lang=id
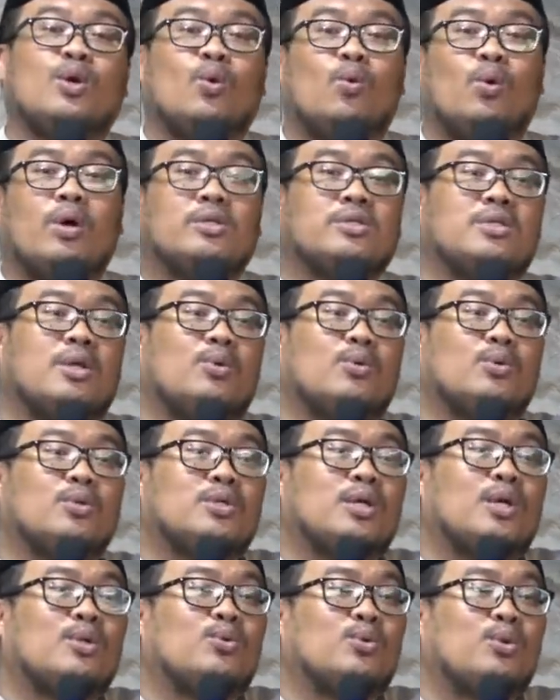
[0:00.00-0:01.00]
wa
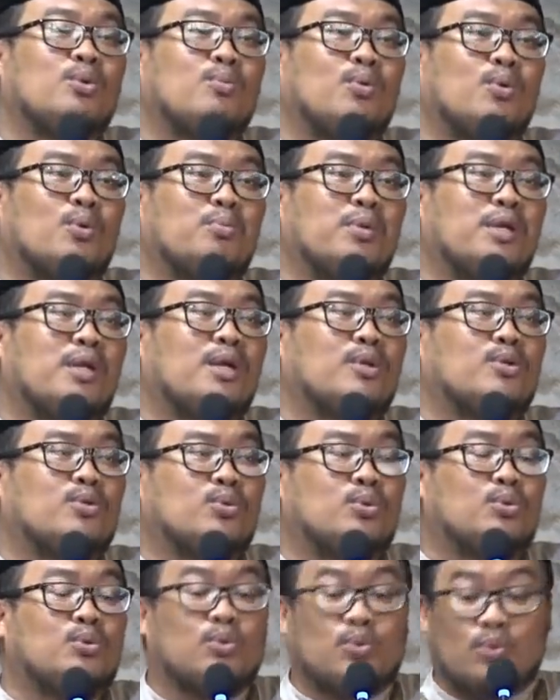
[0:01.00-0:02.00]
zawzatun
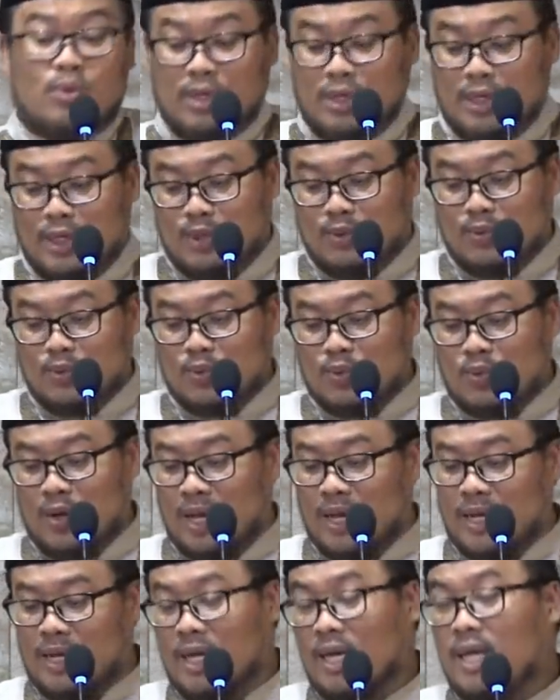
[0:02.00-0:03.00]
mu'minatun tu'inu
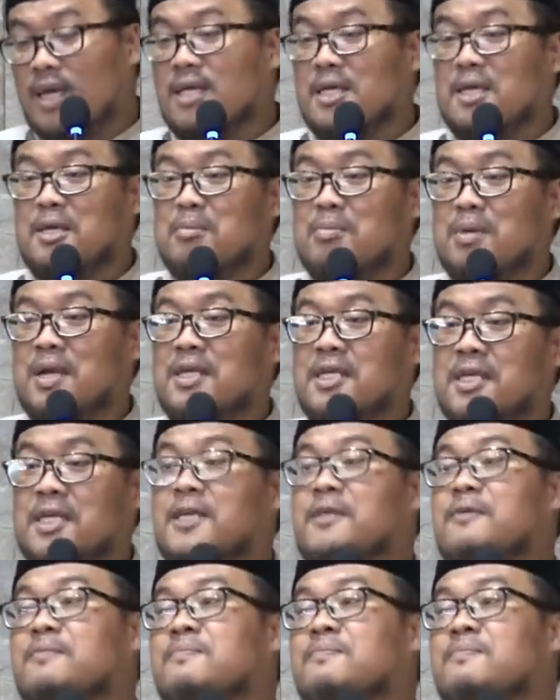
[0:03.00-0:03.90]
ala imanihi.